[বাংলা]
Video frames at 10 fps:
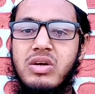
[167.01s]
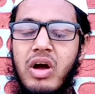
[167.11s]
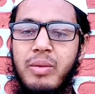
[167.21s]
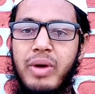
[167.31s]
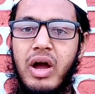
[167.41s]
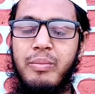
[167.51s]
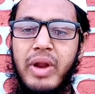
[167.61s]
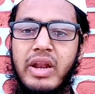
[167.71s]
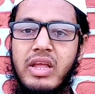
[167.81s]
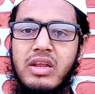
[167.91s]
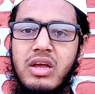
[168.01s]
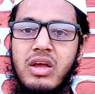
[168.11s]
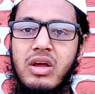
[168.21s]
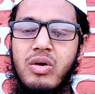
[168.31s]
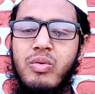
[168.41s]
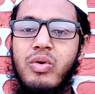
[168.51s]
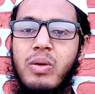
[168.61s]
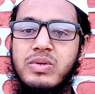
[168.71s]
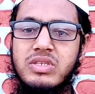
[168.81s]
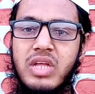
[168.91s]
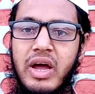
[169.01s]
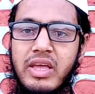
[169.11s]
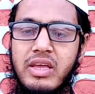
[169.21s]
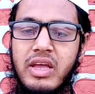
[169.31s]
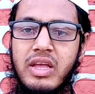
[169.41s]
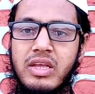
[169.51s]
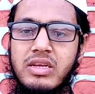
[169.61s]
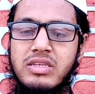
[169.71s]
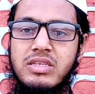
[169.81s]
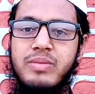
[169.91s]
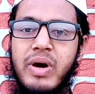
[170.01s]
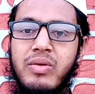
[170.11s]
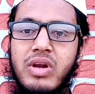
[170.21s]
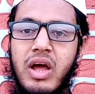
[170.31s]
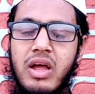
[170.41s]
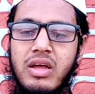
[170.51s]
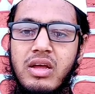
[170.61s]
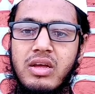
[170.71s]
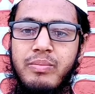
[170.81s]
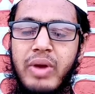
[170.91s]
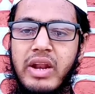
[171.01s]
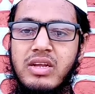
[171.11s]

কোন অবস্থায় এই জীবাণুটা প্রাণীর শরীরে প্রকাশ পায়